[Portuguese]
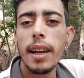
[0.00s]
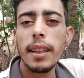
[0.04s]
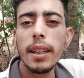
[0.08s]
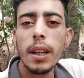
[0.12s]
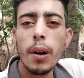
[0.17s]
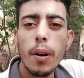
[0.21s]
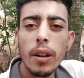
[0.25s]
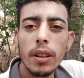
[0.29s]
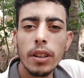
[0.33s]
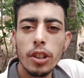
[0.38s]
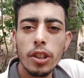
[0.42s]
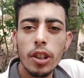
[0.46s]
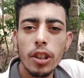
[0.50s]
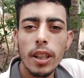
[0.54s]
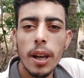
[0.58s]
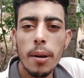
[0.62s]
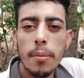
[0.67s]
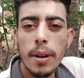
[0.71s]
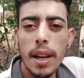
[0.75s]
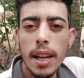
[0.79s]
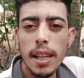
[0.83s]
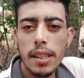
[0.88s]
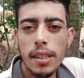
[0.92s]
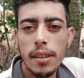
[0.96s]
Então antes de eu
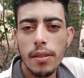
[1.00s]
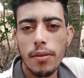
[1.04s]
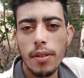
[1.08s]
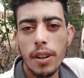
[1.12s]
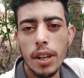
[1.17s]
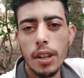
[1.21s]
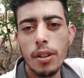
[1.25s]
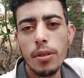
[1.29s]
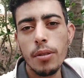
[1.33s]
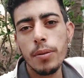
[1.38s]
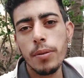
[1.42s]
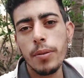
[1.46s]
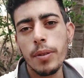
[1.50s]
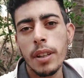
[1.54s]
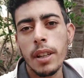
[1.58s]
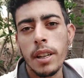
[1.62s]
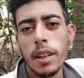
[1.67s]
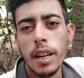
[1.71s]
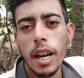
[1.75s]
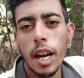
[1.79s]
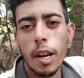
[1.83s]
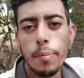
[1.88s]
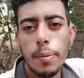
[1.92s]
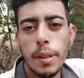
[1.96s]
terminar esse vídeo,
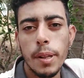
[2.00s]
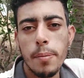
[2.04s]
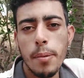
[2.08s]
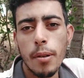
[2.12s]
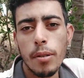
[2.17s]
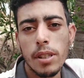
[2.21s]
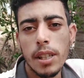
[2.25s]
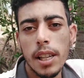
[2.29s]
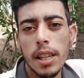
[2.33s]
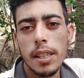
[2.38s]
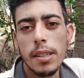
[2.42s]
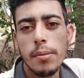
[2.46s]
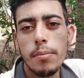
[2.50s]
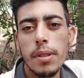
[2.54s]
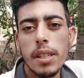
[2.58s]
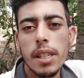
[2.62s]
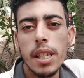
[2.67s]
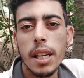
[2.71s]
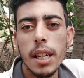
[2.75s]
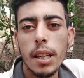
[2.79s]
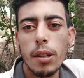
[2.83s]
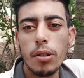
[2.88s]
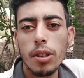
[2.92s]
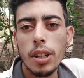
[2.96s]
quero pedir para vocês me
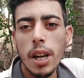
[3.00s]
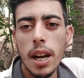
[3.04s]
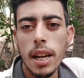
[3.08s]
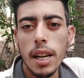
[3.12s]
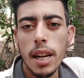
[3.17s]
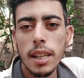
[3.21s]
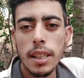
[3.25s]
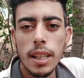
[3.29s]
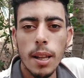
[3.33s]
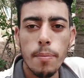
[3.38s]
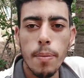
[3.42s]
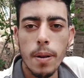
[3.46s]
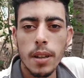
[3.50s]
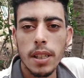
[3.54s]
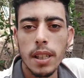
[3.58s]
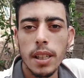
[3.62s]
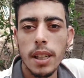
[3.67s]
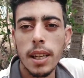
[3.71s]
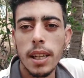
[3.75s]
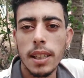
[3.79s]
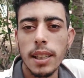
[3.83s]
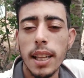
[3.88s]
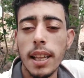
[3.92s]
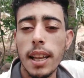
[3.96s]
seguirem no Instagram, que tá,
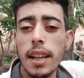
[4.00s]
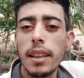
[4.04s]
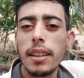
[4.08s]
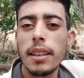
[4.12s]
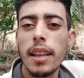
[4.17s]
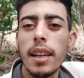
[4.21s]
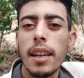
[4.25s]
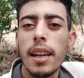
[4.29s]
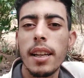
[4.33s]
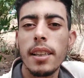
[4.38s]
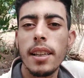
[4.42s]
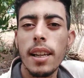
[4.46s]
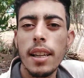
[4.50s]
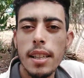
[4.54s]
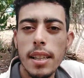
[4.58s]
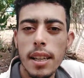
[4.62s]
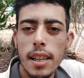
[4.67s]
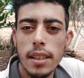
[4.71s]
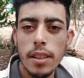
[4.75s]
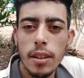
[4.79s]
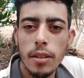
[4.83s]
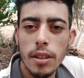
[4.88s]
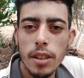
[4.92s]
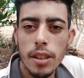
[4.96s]
passando na, tá na
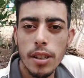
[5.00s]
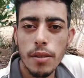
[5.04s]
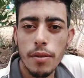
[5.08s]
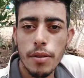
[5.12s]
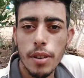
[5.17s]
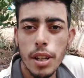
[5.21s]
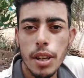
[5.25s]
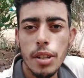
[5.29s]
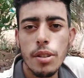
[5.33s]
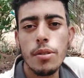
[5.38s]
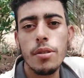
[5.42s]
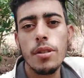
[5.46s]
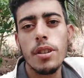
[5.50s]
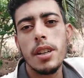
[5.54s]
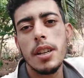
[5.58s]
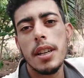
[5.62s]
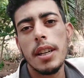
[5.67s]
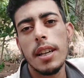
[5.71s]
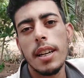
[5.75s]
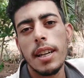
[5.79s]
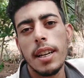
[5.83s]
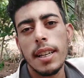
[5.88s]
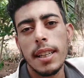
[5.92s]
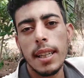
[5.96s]
descrição desse vídeo.
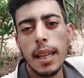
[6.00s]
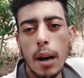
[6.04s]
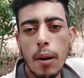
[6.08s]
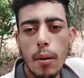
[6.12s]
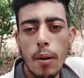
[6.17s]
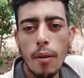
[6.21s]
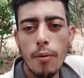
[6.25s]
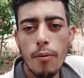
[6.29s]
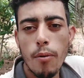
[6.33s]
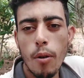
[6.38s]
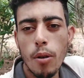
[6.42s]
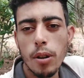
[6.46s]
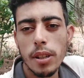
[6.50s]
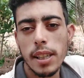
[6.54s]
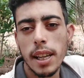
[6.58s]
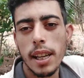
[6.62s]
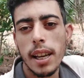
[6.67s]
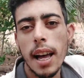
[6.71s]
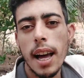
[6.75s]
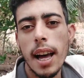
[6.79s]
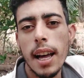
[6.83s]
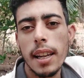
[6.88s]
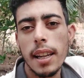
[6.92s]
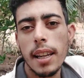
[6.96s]
Dá uma
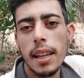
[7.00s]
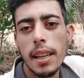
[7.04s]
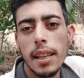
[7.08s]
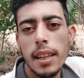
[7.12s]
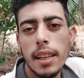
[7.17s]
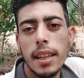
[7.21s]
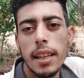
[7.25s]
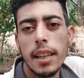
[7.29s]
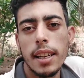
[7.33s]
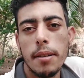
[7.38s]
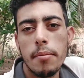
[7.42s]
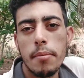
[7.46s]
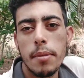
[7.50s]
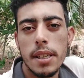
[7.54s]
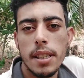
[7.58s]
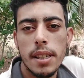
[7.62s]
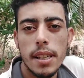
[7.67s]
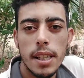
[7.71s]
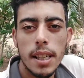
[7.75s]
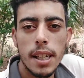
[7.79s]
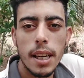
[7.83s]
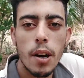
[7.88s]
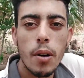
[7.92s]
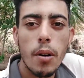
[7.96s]
força lá, né? Me
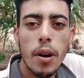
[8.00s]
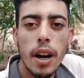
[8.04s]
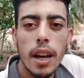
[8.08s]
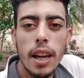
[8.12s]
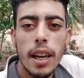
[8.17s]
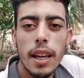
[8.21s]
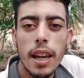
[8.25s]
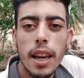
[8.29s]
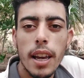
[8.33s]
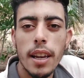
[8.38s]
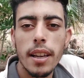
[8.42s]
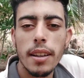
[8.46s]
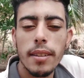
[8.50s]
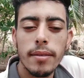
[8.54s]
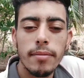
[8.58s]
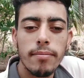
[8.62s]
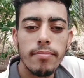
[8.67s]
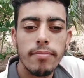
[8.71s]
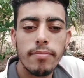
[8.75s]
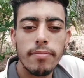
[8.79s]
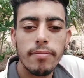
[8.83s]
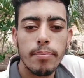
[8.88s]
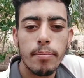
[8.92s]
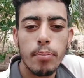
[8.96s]
sigam aí, quem
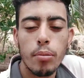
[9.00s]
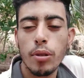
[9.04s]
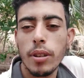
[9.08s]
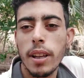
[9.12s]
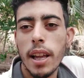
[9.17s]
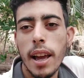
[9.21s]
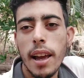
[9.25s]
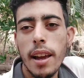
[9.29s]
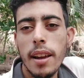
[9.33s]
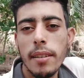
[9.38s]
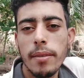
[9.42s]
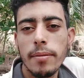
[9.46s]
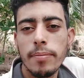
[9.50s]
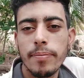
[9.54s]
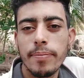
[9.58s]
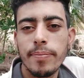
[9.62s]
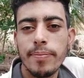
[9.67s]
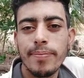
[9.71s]
puder.